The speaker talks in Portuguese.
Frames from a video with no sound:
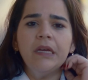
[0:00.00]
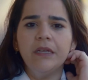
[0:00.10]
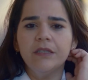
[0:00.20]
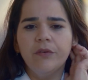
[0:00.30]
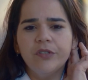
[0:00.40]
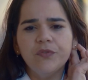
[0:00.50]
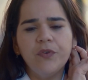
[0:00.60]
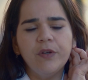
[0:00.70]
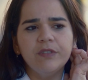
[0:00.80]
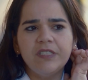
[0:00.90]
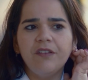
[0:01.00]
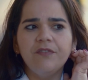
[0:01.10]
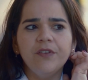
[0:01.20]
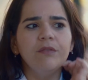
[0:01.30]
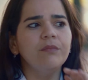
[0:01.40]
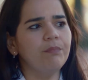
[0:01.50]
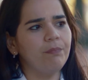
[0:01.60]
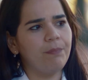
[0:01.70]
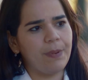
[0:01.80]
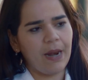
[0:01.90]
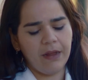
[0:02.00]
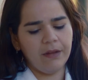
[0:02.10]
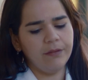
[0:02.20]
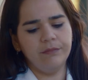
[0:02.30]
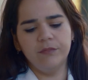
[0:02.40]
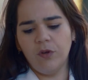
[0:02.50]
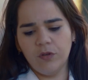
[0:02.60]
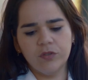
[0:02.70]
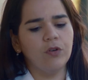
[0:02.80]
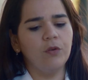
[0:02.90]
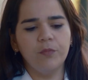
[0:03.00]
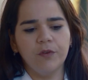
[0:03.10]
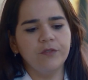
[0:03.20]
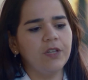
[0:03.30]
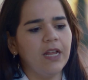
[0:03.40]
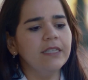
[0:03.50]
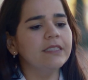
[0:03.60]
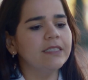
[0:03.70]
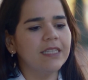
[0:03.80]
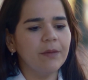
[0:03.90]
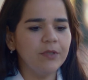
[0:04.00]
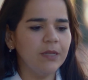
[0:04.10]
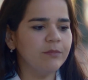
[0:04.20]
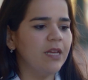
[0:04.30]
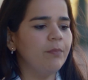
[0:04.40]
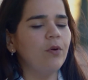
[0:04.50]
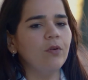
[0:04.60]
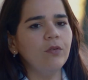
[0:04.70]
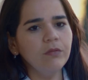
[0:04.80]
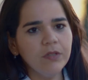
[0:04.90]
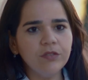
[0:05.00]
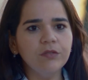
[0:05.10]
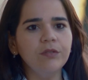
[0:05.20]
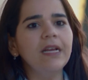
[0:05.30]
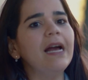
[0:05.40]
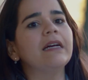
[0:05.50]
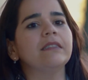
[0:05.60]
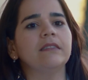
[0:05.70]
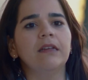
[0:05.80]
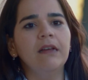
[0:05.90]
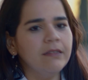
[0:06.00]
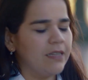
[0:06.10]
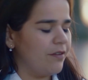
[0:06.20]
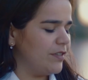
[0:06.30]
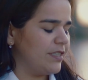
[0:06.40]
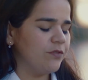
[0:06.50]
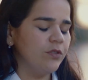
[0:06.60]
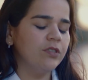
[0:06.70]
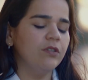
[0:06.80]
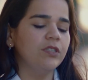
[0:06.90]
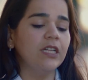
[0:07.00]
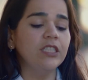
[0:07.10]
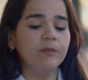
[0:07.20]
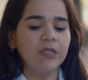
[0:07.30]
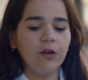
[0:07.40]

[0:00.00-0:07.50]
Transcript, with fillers: então isso foi um desafio para nós como profissionais que pudemos repor com estudo em casa, através das fontes que nós já tínhamos.